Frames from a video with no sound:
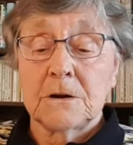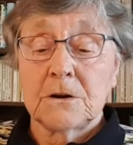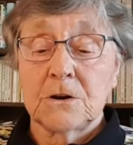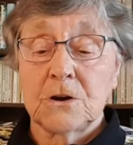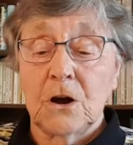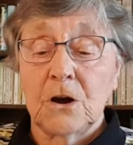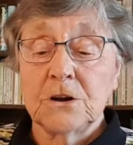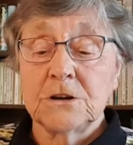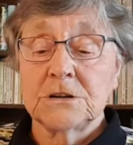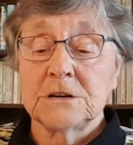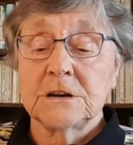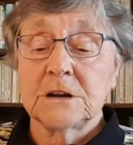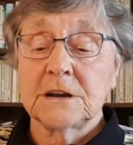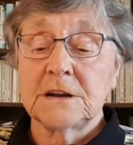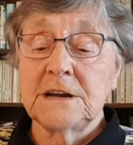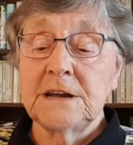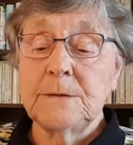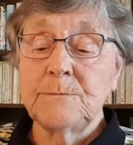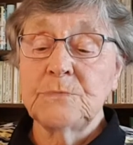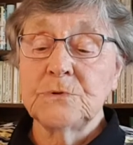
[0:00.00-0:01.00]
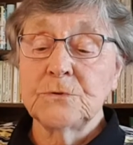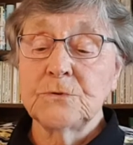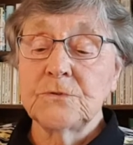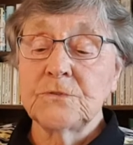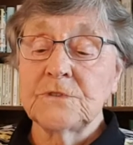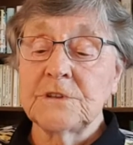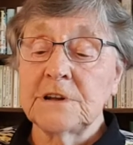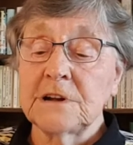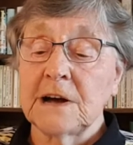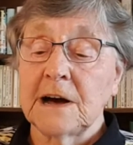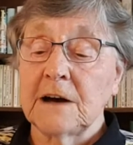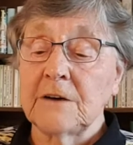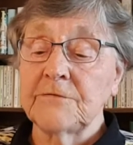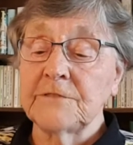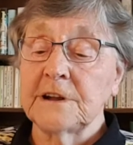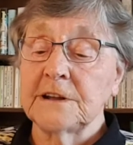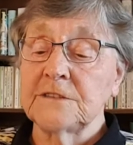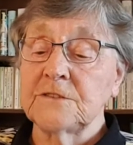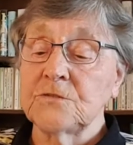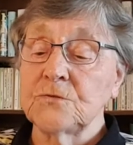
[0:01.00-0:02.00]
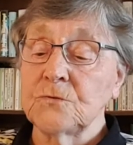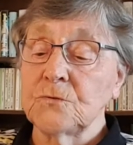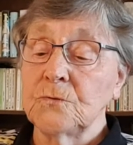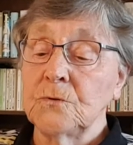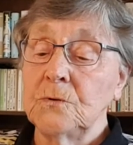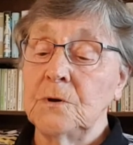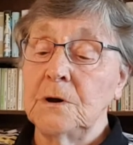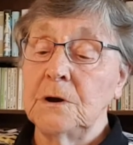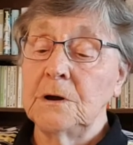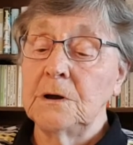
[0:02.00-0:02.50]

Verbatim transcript: Gott gibt uns die Kraft dazu,